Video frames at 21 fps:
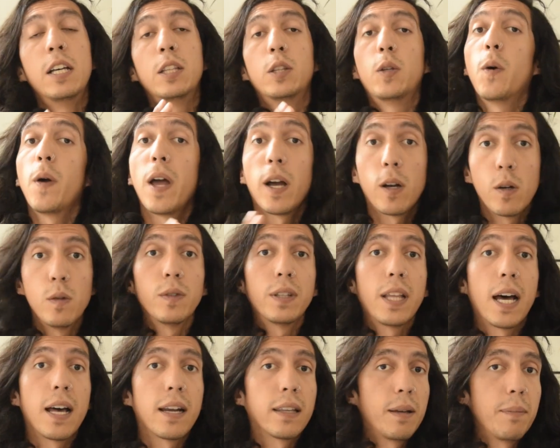Te voy a
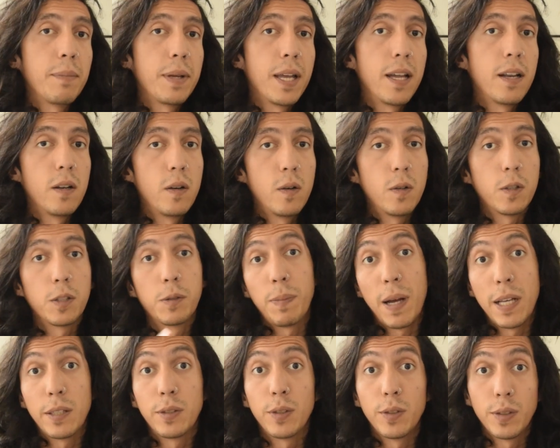contar también los
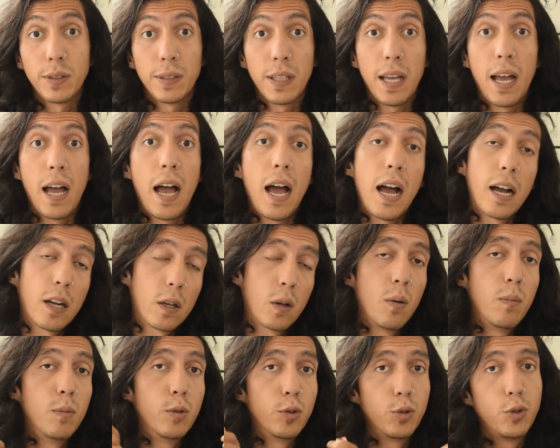pasos a
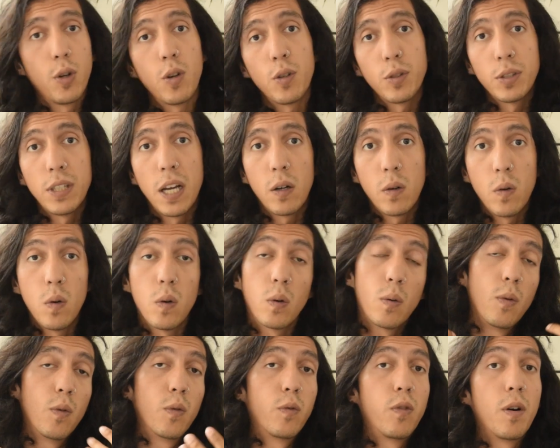cómo yo los hago,
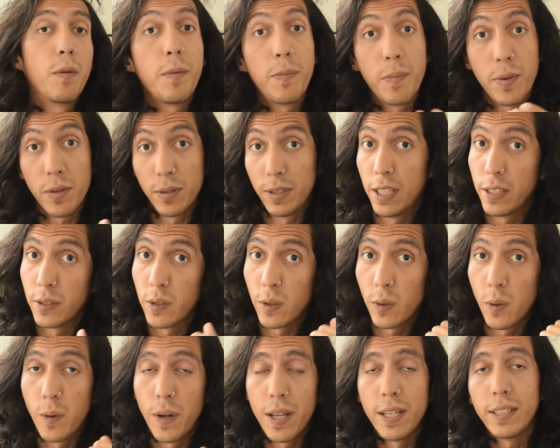cómo fue mi proceso
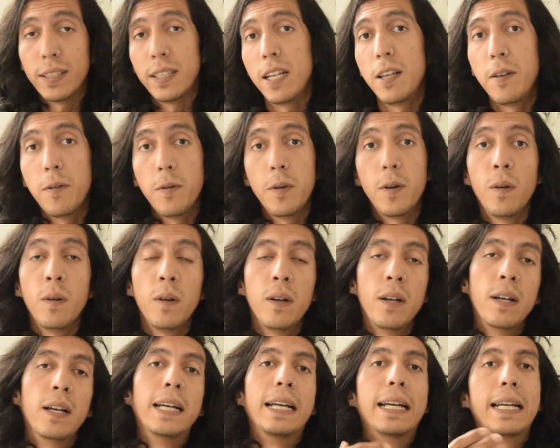con este libro
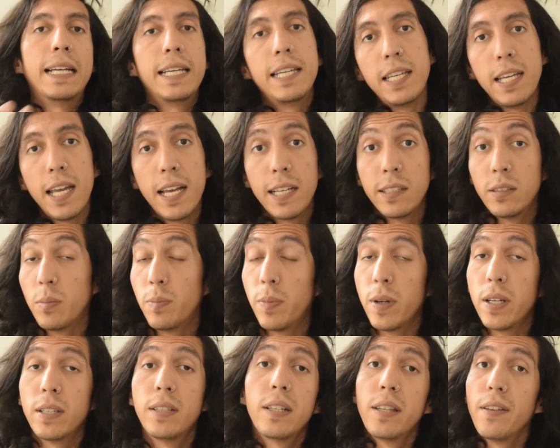y eso
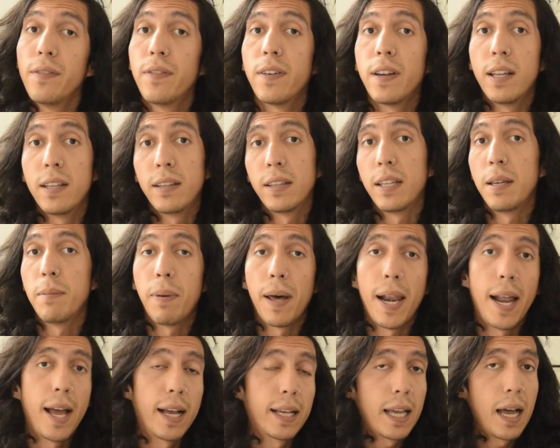puede ser diferente
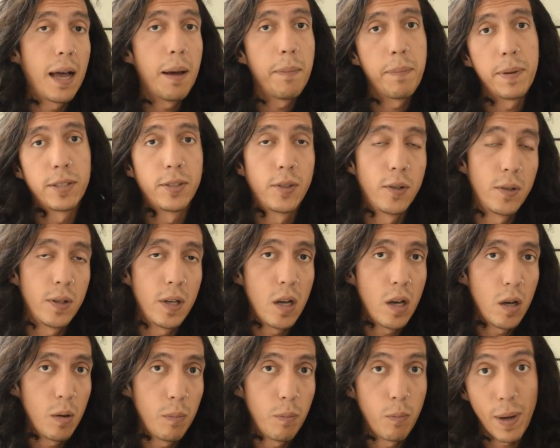para cada
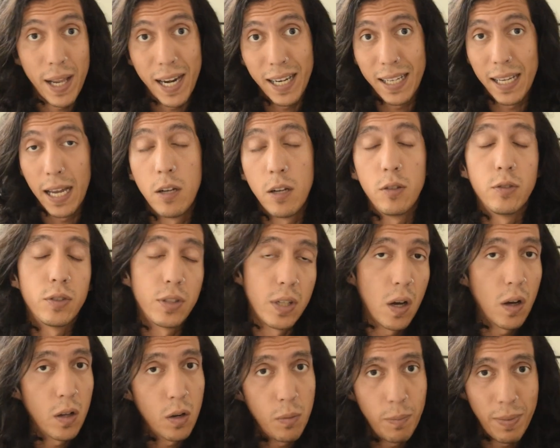persona, para
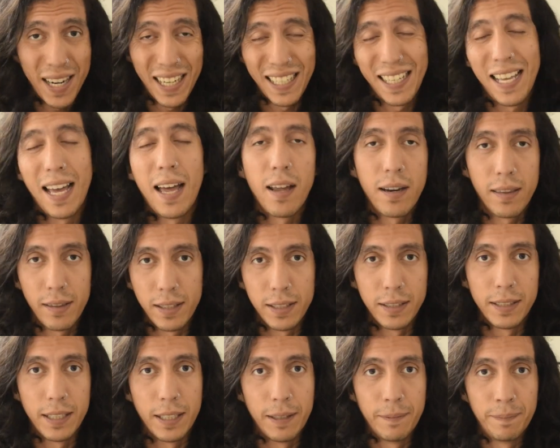ilustrador o para cada
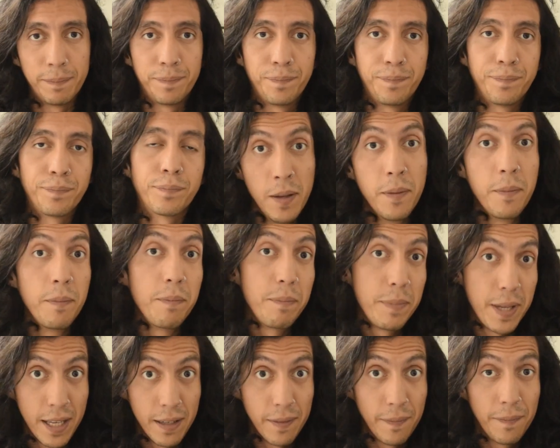artista.
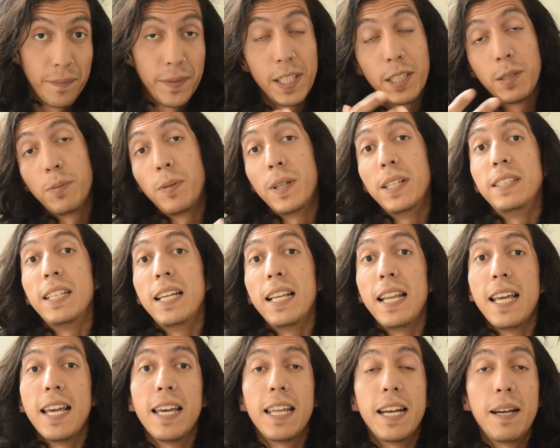Bien, después de
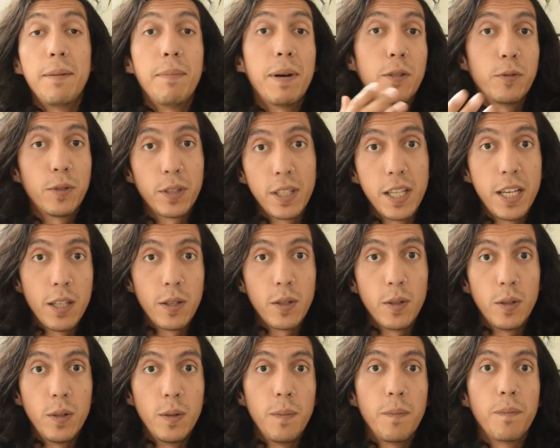leer el
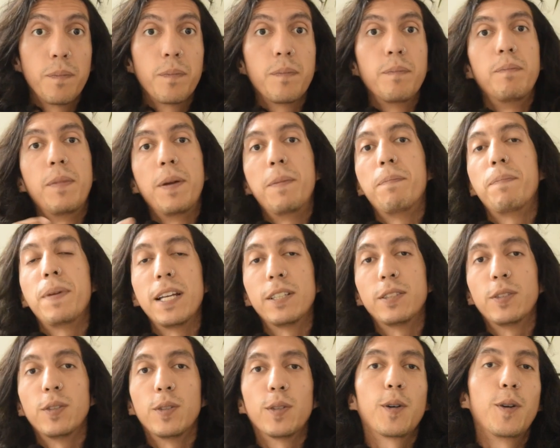manuscrito,
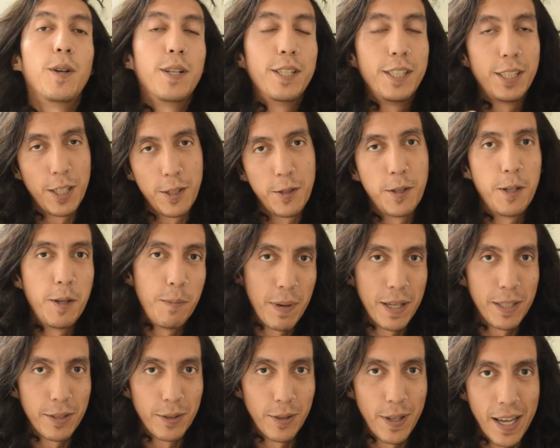empiezo con el diseño del
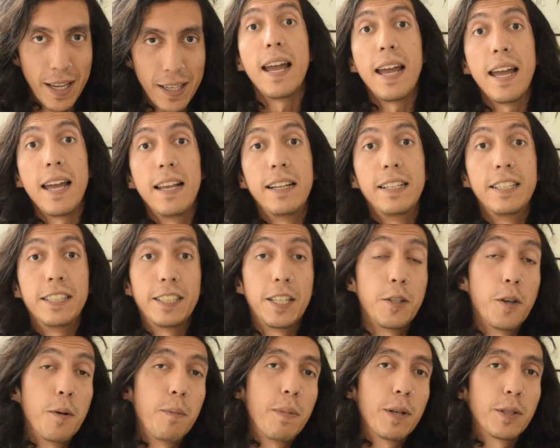personaje. El
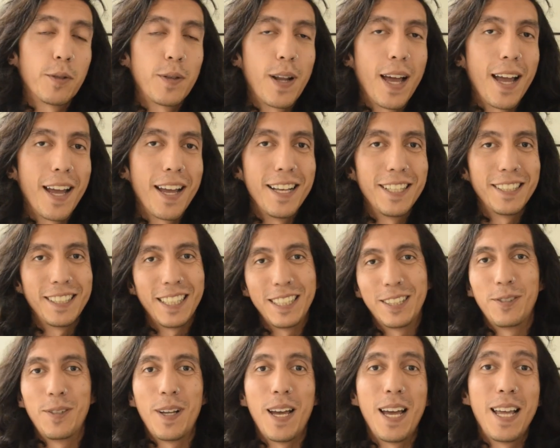diseño de personajes
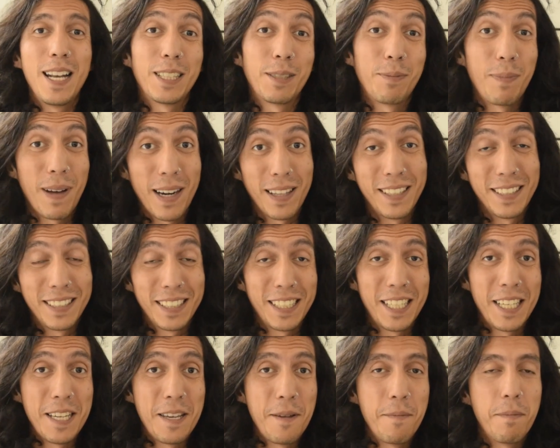es una de las partes
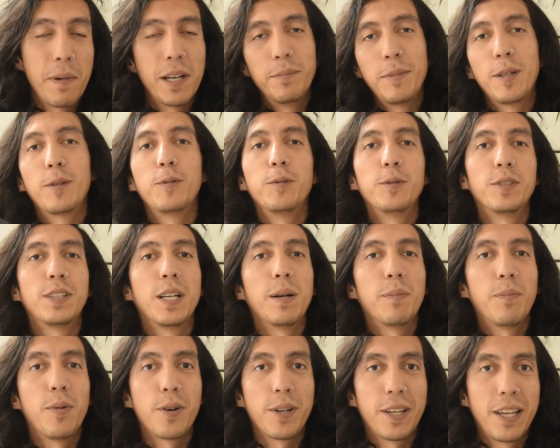que más me
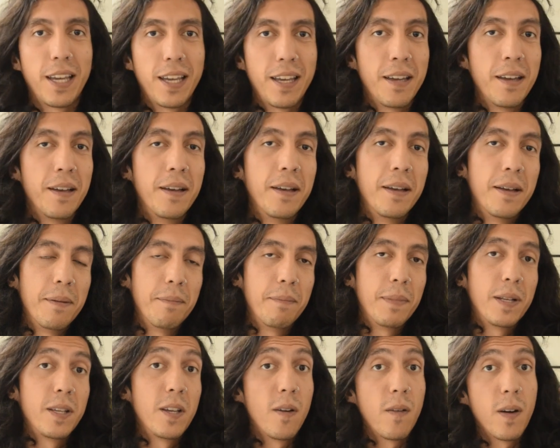gusta porque
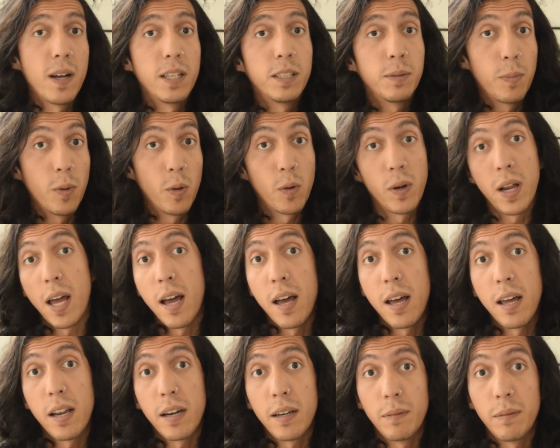me lleva a
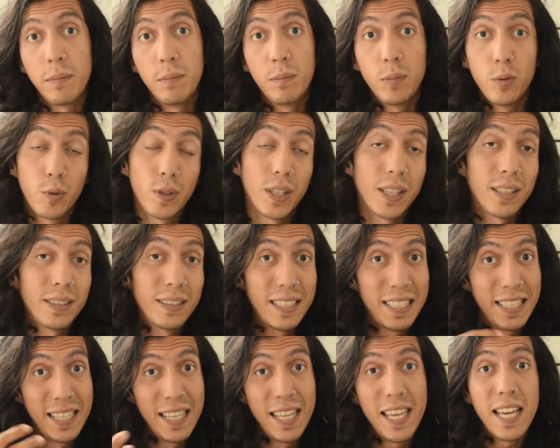explorar muchas
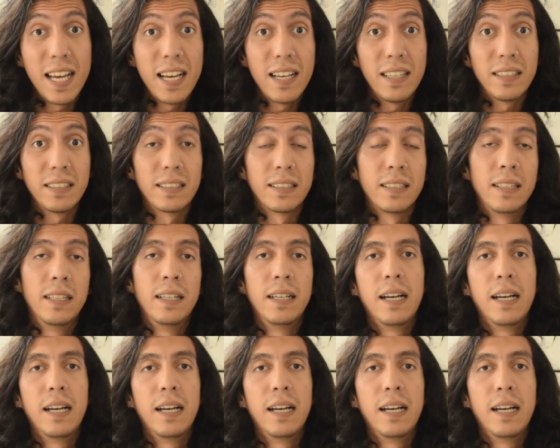ideas,